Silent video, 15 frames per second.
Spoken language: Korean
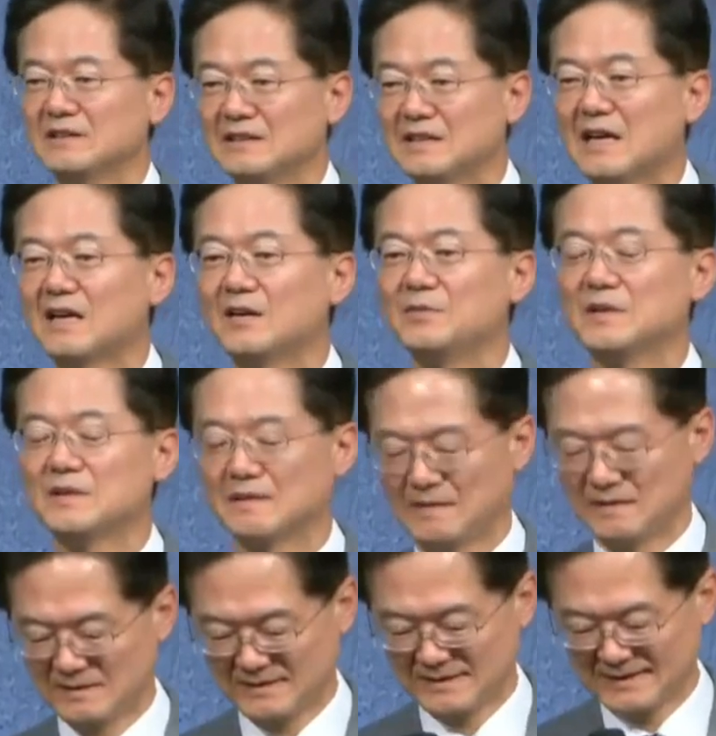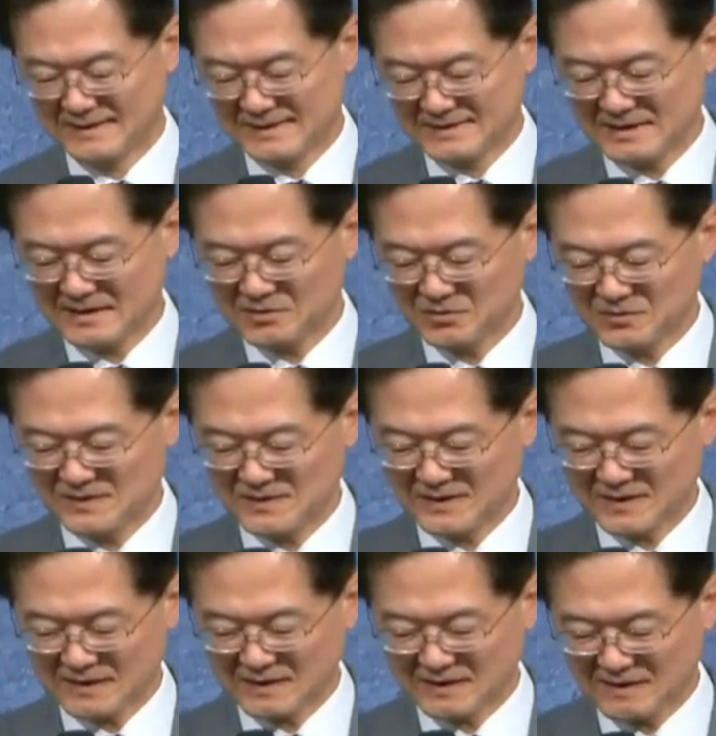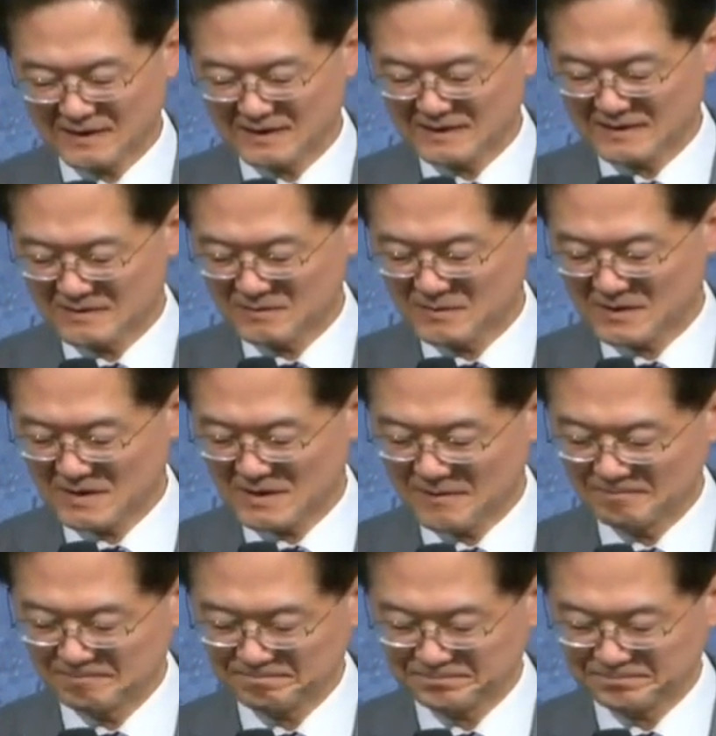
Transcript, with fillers: 나가면 새로운 세계가 있습니다.